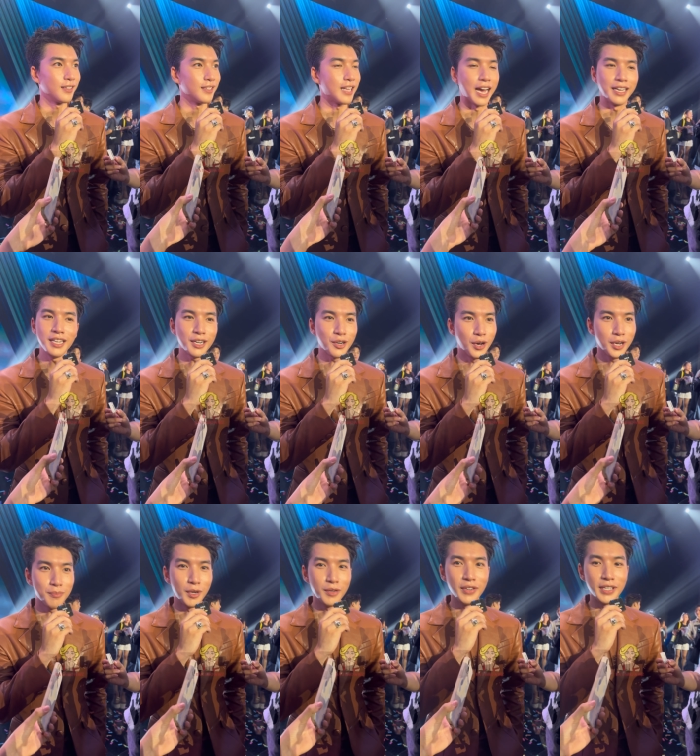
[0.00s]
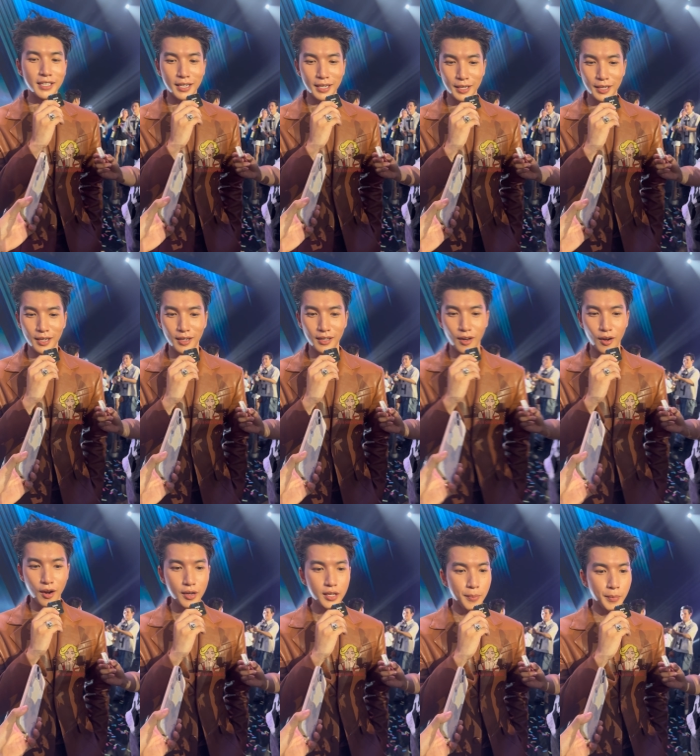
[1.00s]
giải nhất nào hết bởi vì ờ,
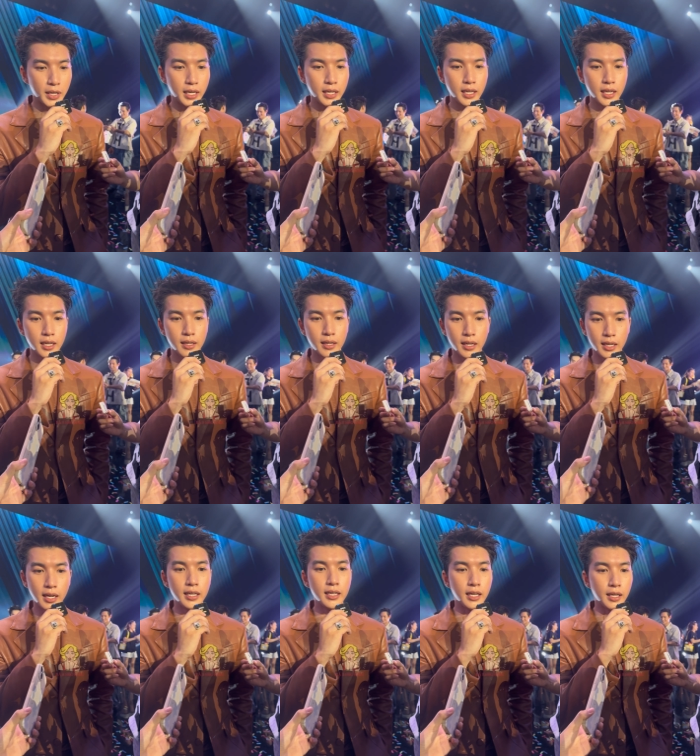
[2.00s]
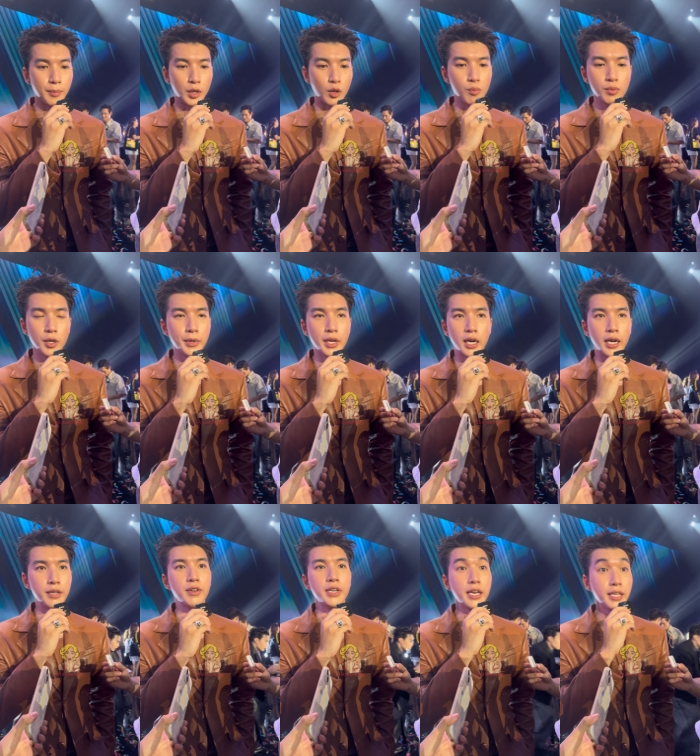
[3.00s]
hồi đó giờ mình đi ờ, đi thi thì mình cũng chưa bao giờ
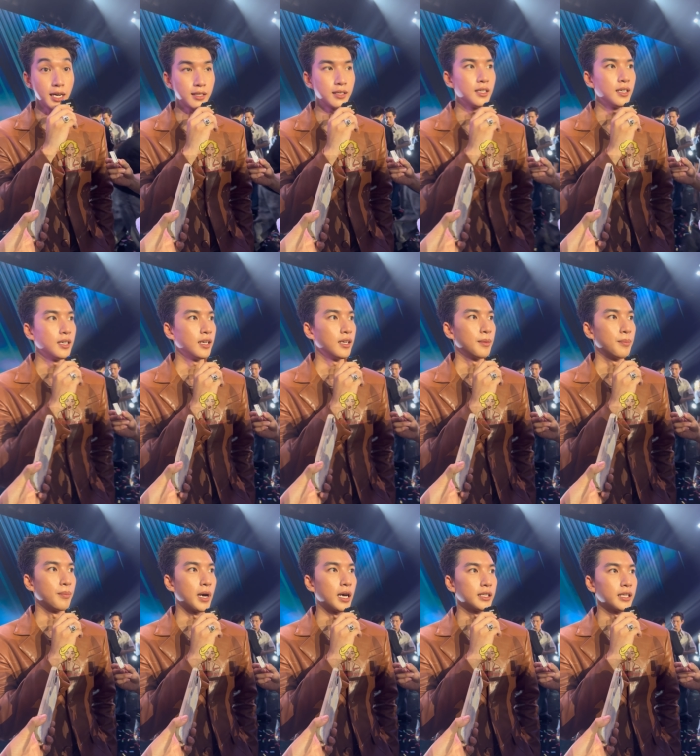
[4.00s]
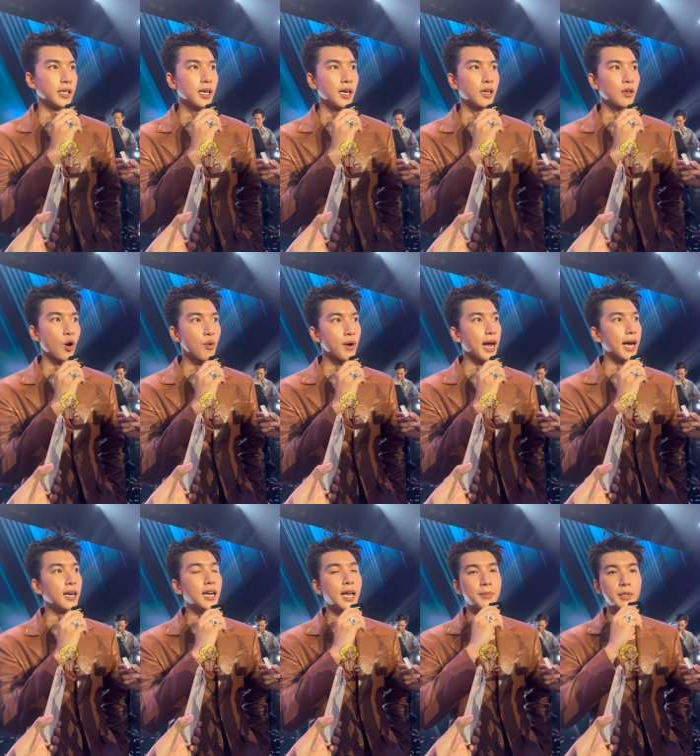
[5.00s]
nghĩ về giải nhất mà chỉ cố
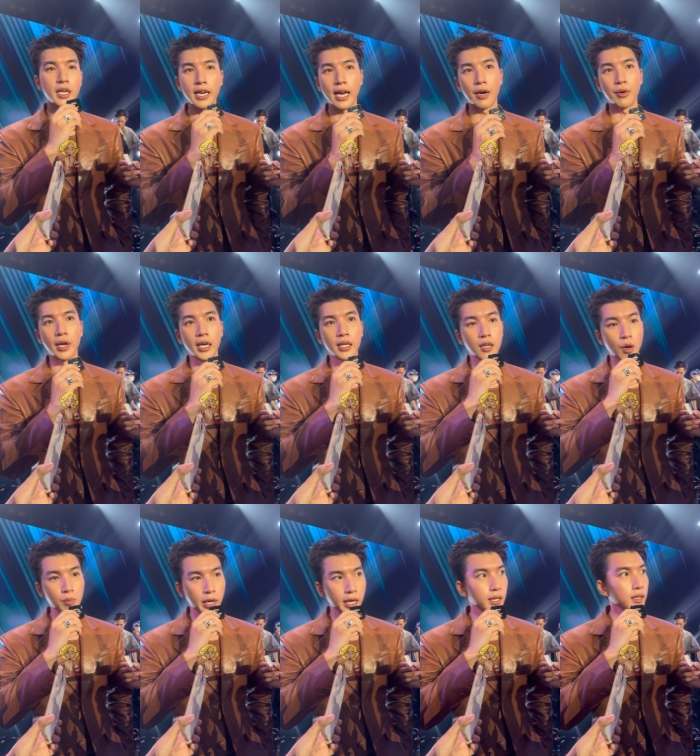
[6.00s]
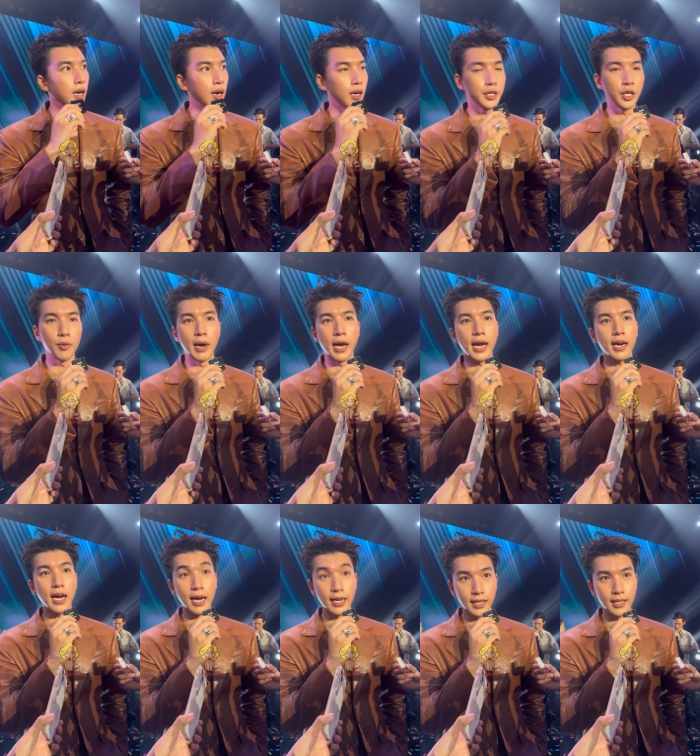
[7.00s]
gắng làm như thế nào để cống hiến thật là nhiều bài hát
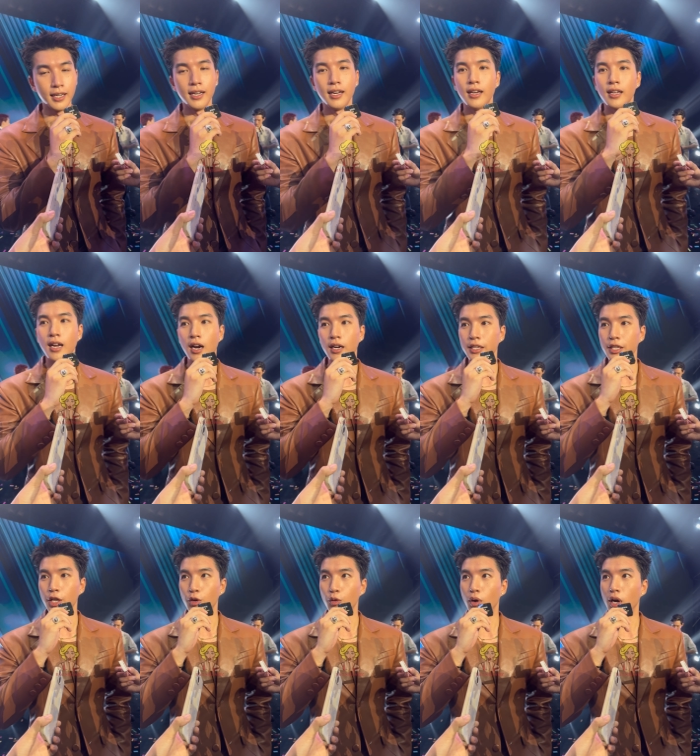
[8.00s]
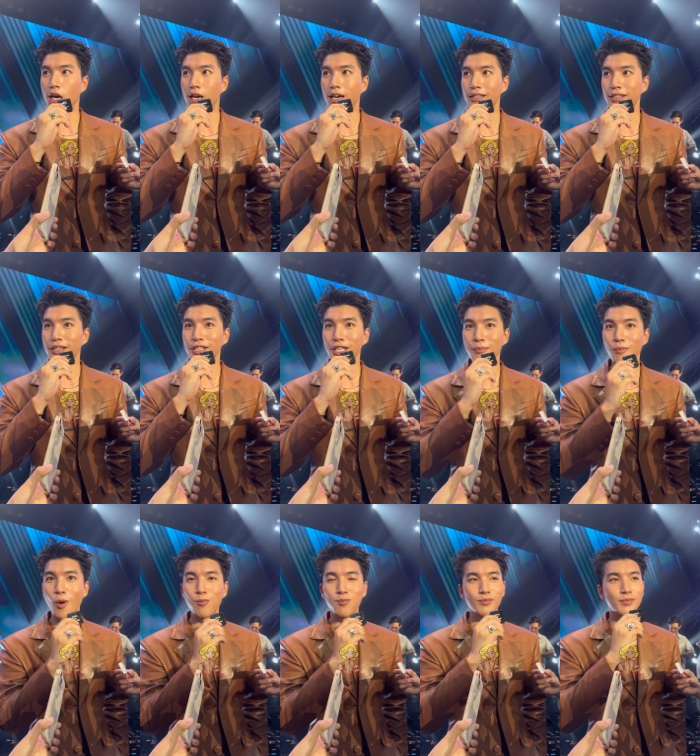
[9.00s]
hay thật là nhiều những cái tiết
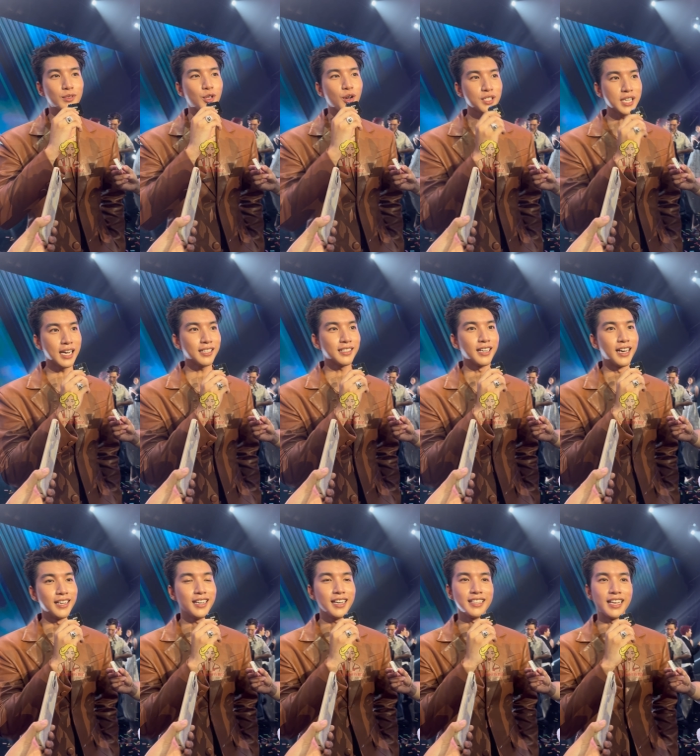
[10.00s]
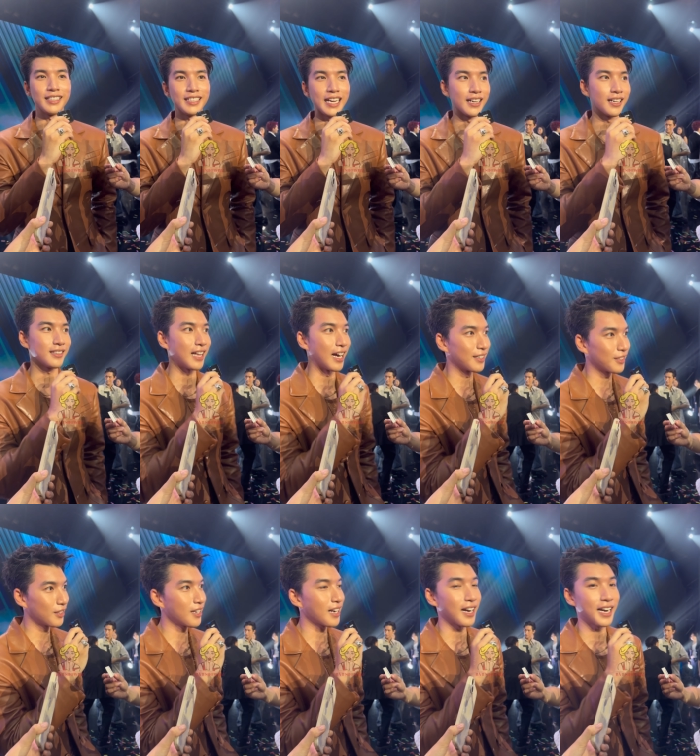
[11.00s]
mục xuất sắc để dành tặng, tặng
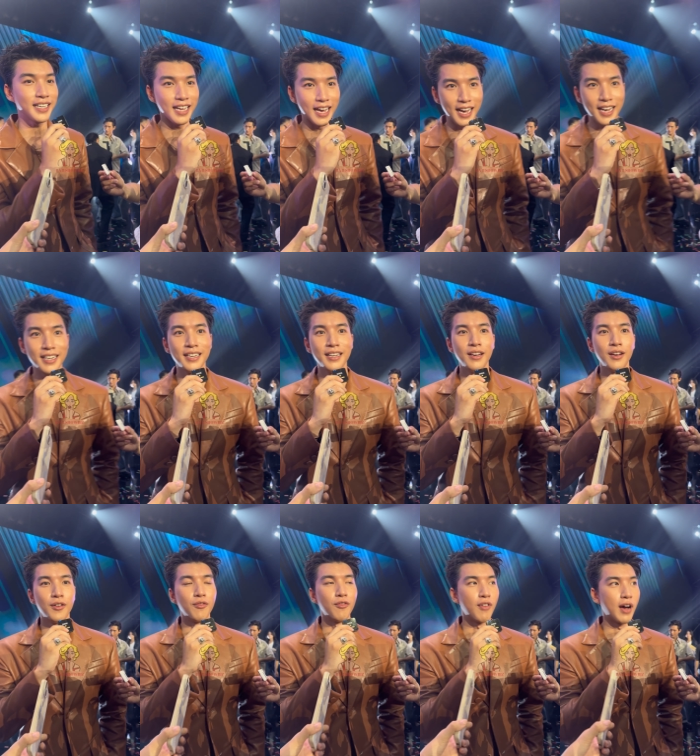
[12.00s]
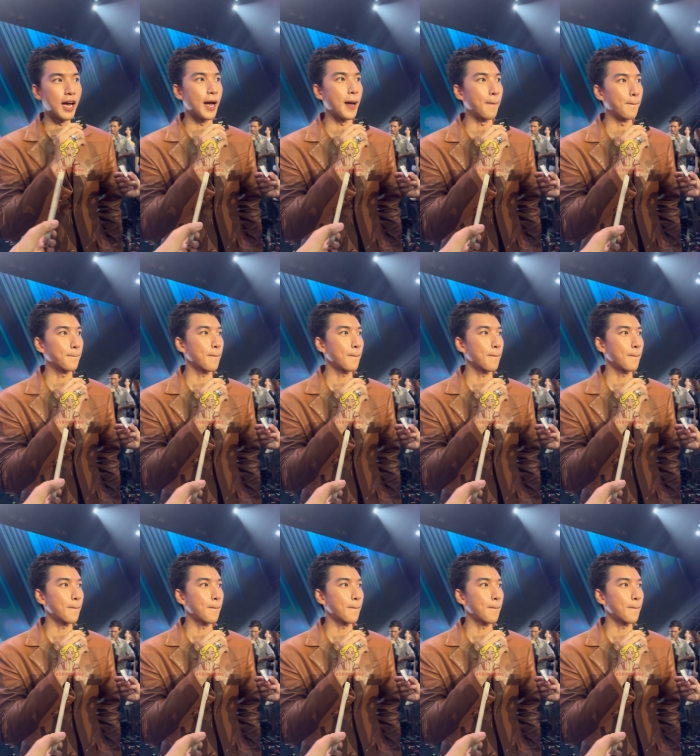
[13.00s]
cho tất cả khán giả và